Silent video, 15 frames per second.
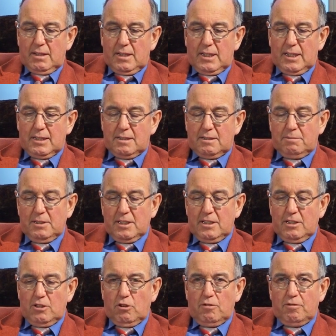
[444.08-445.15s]
Es wird
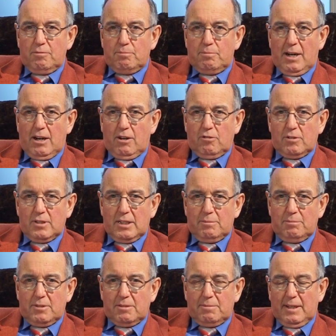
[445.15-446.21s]
in der Offenbarung
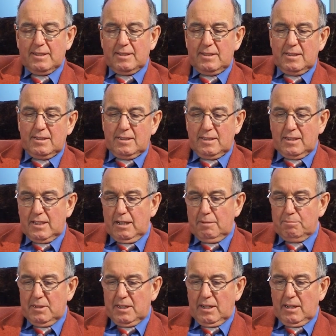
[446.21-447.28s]
im 20.
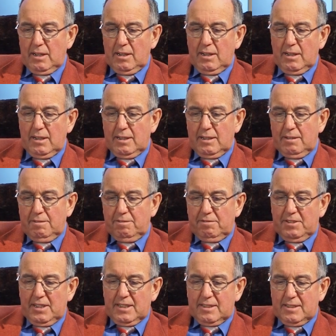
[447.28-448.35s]
Kapitel,
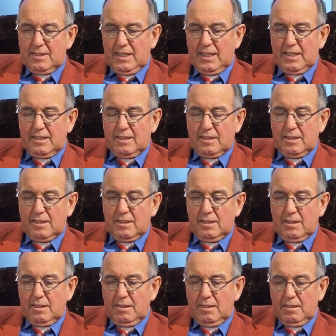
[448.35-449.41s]
Vers 6,
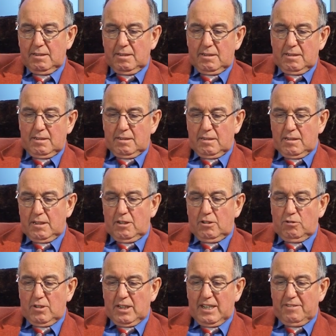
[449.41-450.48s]

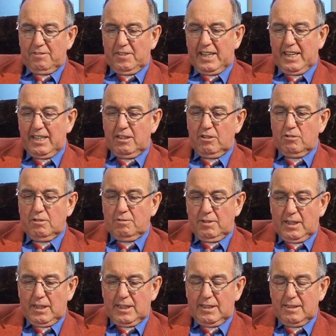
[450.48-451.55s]
auch erwähnt, und
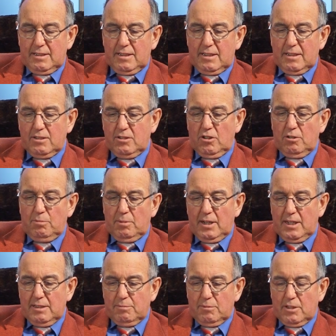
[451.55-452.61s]
wir lesen das
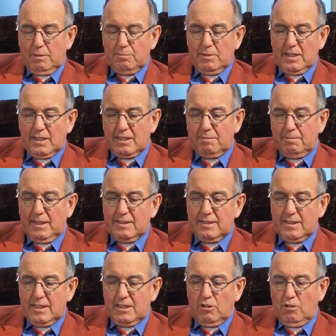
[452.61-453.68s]
nochmal im Kapitel
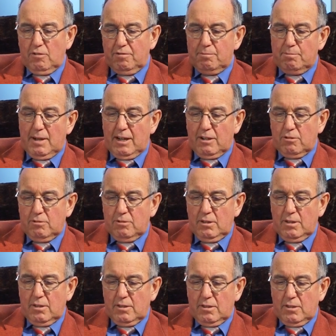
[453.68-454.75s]
20 der Offenbarung,
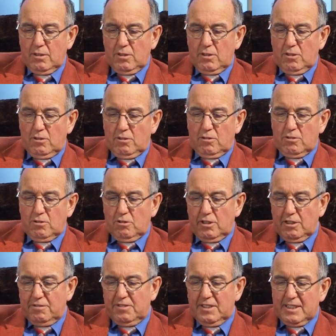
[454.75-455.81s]
und
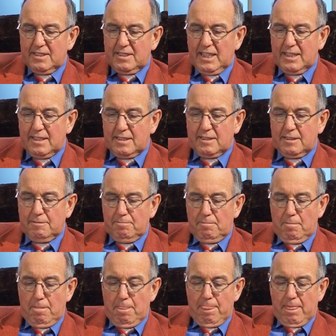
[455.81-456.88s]
dort Vers 6,
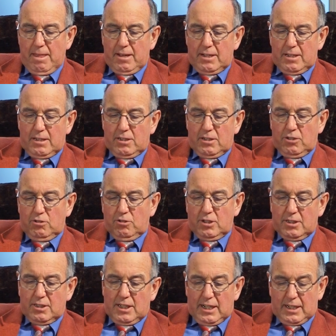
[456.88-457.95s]

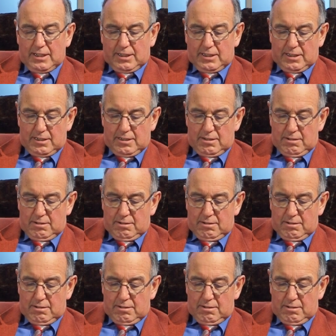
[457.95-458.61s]
dort sagt